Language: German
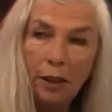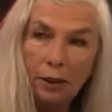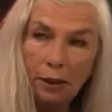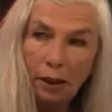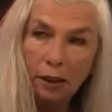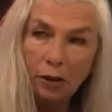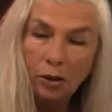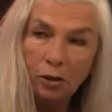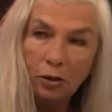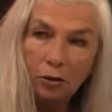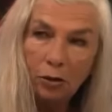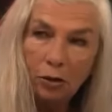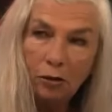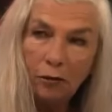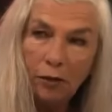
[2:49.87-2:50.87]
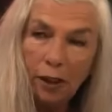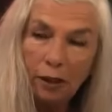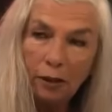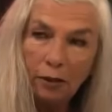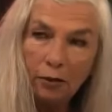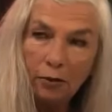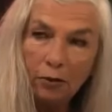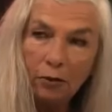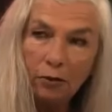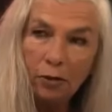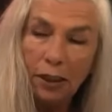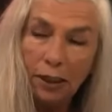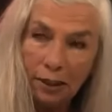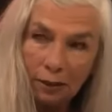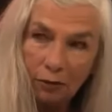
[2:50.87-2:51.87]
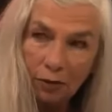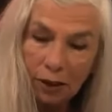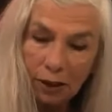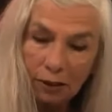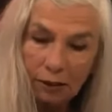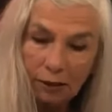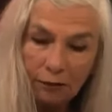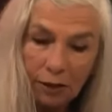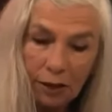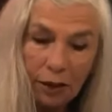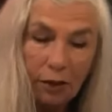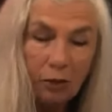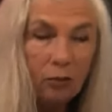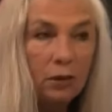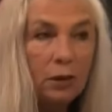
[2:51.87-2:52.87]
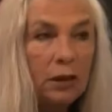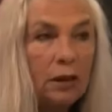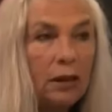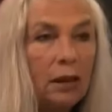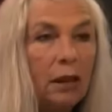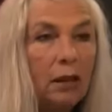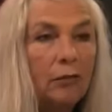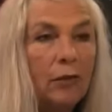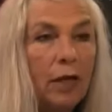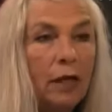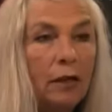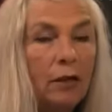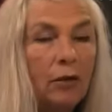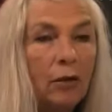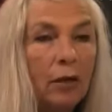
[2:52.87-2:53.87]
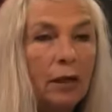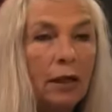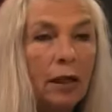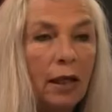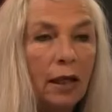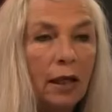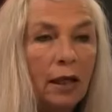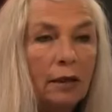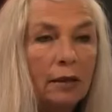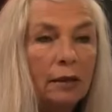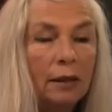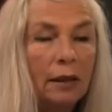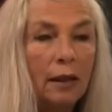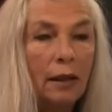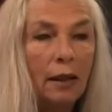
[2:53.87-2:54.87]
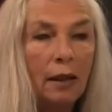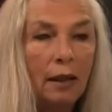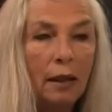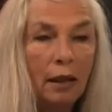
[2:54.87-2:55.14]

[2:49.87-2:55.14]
militärisch genutzt werden und nicht so sehr zivil und die auf eine neue Art äh,